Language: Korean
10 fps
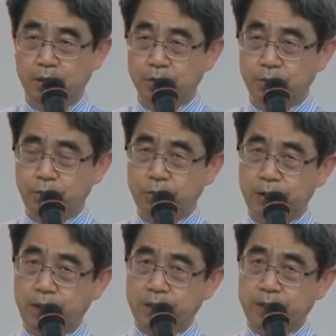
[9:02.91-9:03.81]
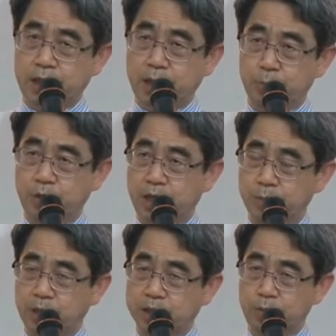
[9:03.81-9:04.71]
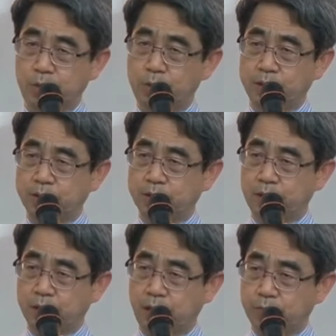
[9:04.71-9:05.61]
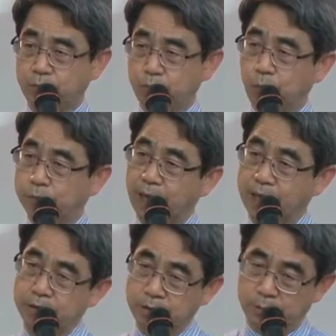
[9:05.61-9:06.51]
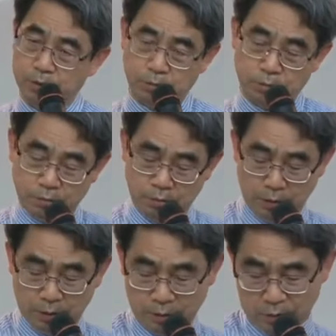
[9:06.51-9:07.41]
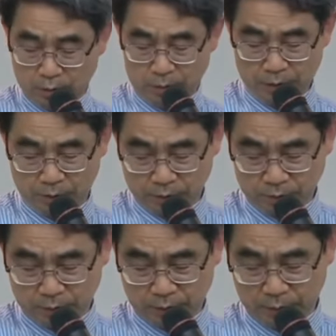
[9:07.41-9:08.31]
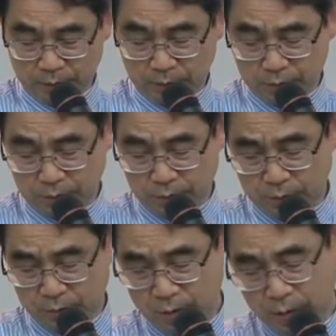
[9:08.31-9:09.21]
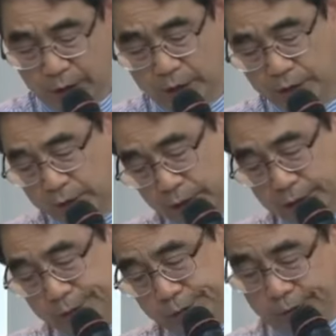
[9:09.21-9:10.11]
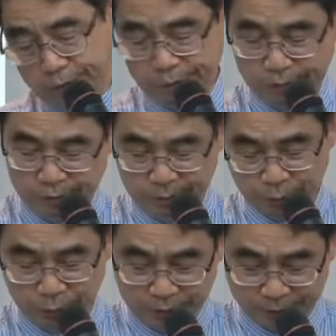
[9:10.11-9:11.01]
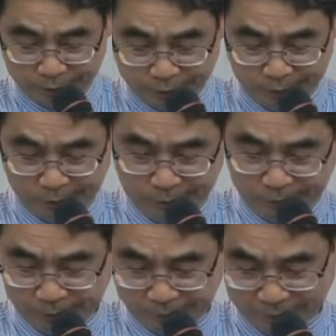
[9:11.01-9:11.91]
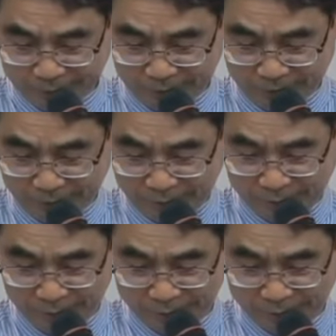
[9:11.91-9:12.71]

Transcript: 저 위에 인색함과 낭비 같이 벌 받는 데는 하고는 조금 다른 의미로 흥청망청 쓴 사람들이 거기 있는데 단테가 이걸 읽었는지는 모르겠어요. 그래요.